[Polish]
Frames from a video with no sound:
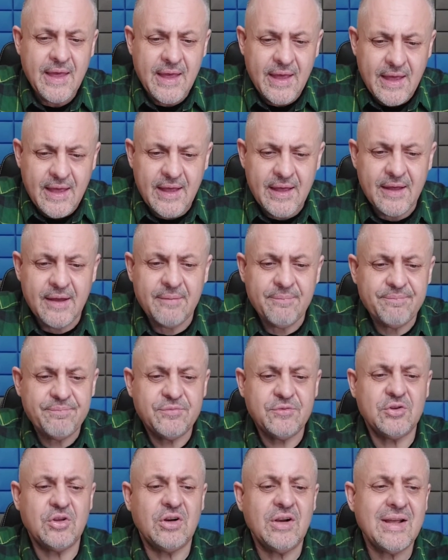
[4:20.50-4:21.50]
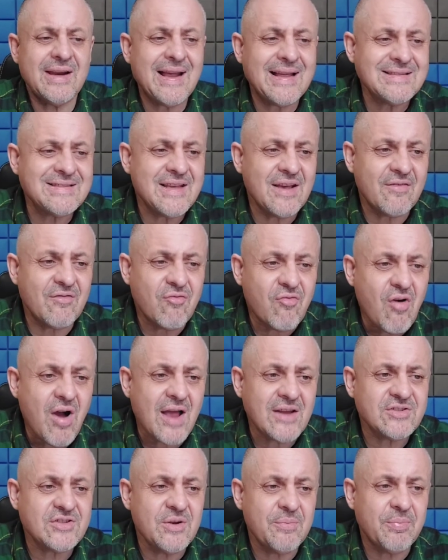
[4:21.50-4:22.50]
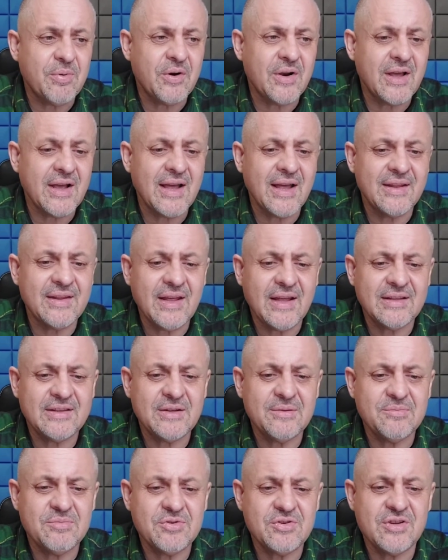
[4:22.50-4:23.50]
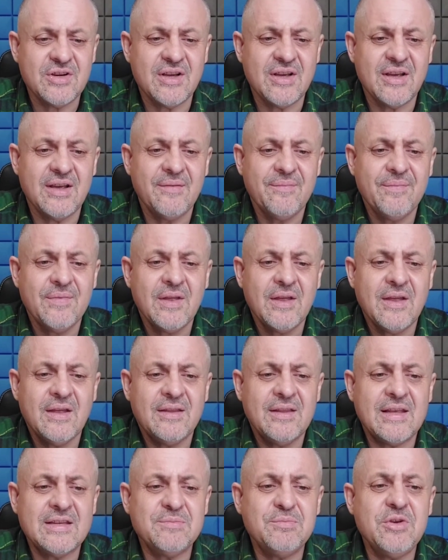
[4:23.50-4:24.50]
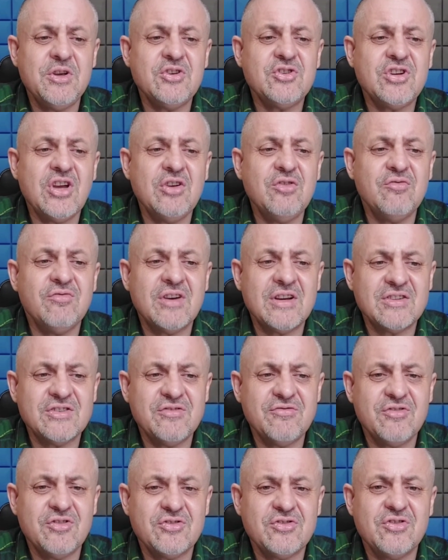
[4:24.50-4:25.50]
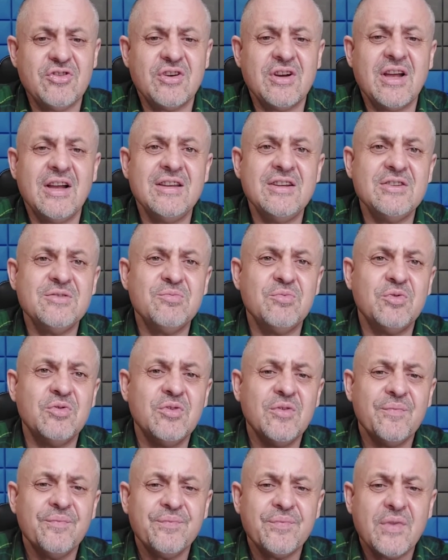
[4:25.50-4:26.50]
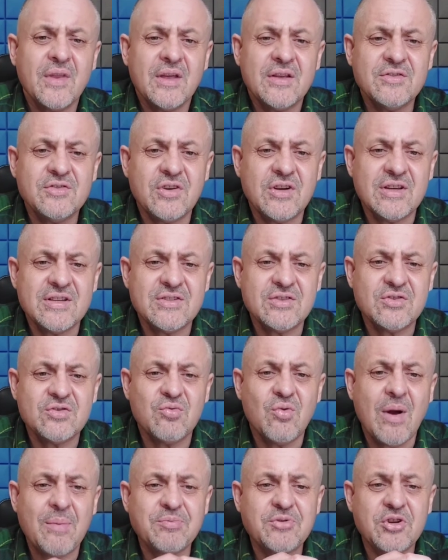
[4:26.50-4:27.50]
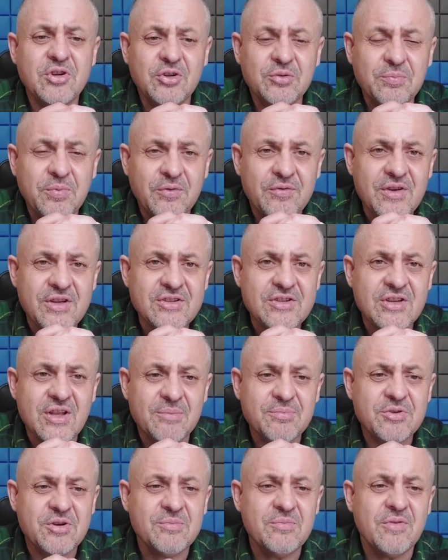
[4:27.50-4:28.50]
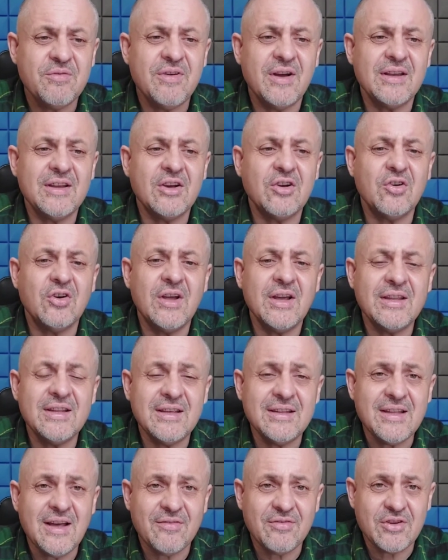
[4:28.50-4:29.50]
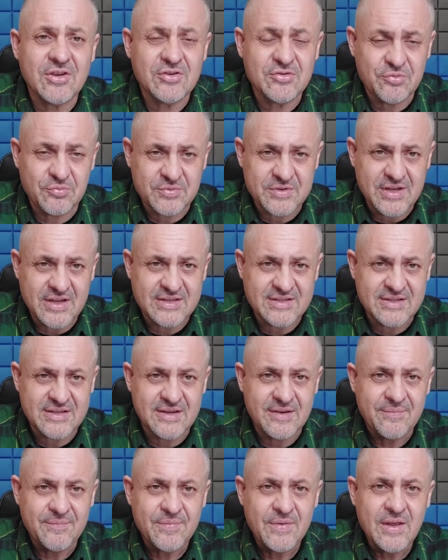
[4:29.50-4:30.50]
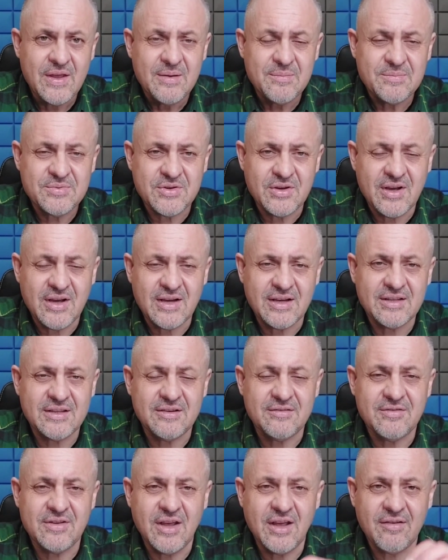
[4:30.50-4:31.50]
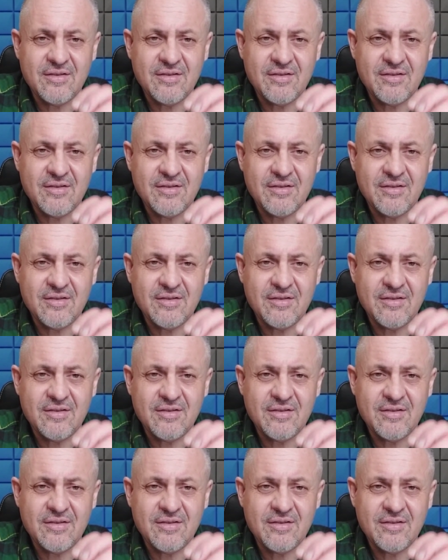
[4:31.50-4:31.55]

E, tolerancja właśnie polega na tym, że na zmniejszeniu wrażliwości organizmu coraz słabszej odpowiedzi na przyjmowanie kolejnej dawki substancji psychoaktywnej.